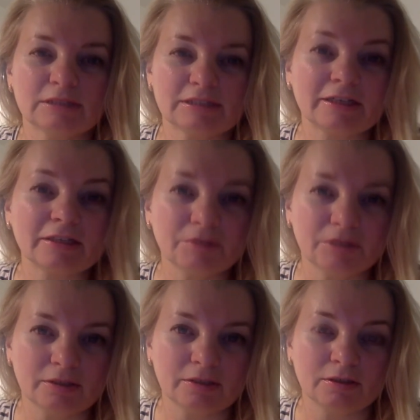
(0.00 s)

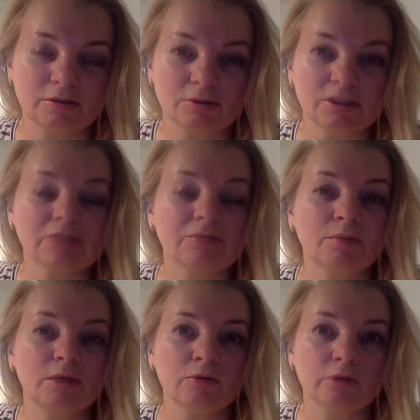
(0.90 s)
Здравствуйте, дорогие друзья, с
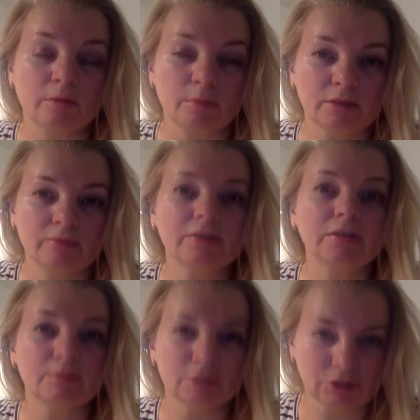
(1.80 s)
вами Алена Романова,
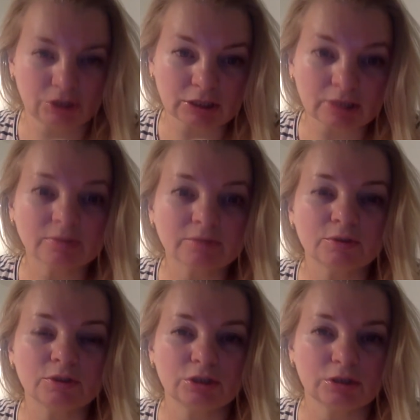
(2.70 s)
и мы начинаем
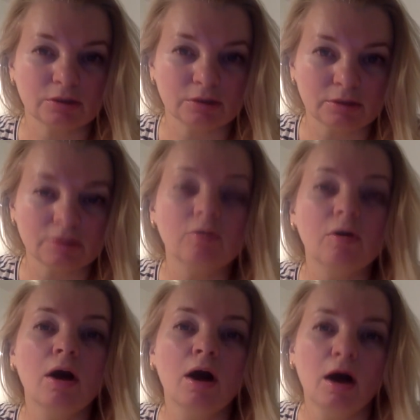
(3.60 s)
сегодня читать книгу